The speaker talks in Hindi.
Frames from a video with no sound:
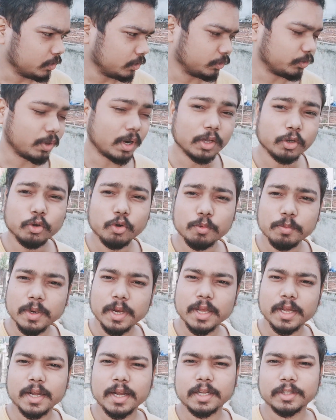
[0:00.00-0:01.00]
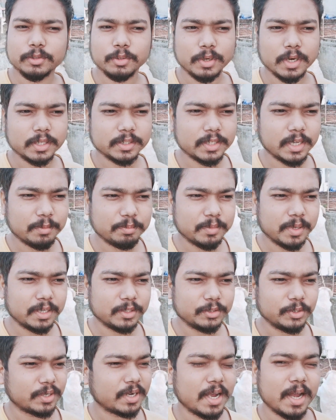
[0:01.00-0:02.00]
और थोड़ा घूम लेगा थोड़ा सा
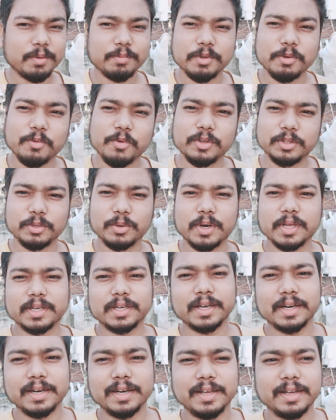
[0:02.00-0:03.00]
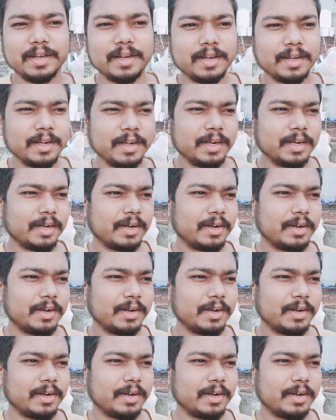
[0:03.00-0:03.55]
अपना जो काम है वो थोड़ा कर लेगा